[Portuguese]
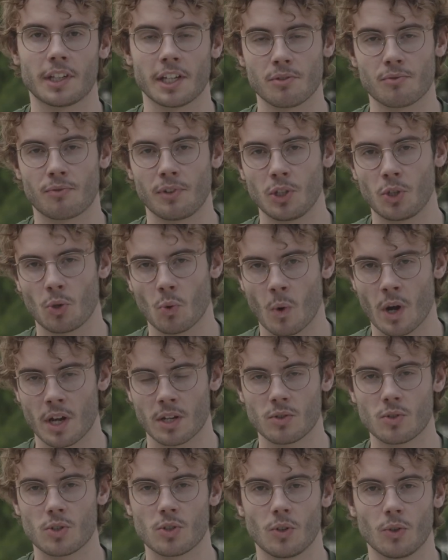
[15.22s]
tenho 21
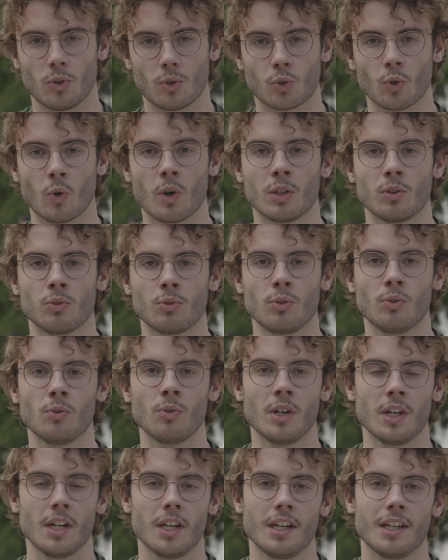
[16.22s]
anos, sou aluno
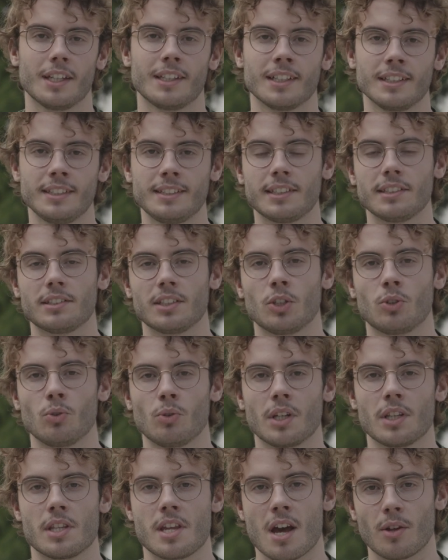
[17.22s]
da
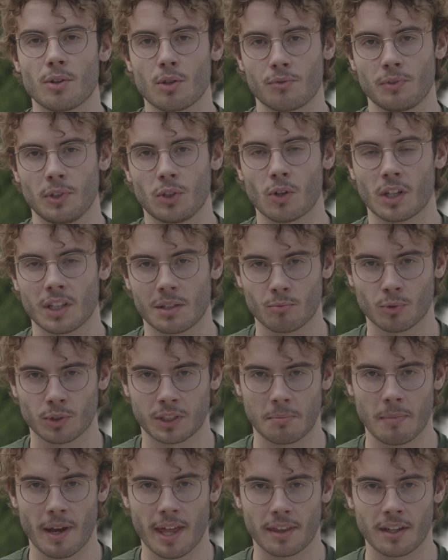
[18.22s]
Licenciatura de Audiovisual e
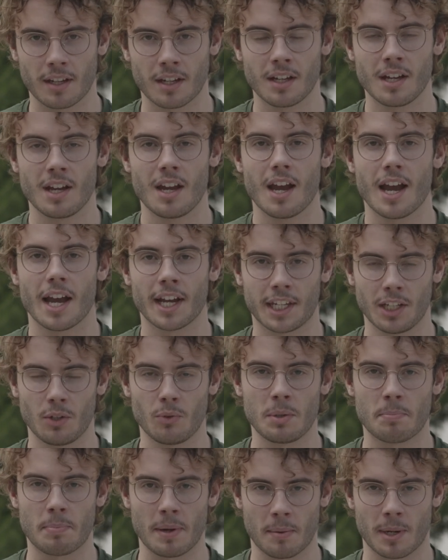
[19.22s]
Multimédia aqui
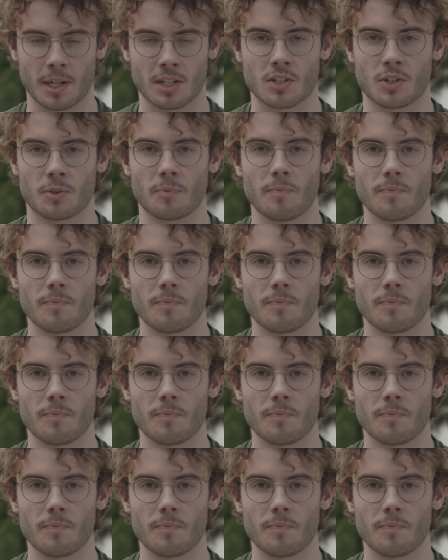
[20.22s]
no IPBES.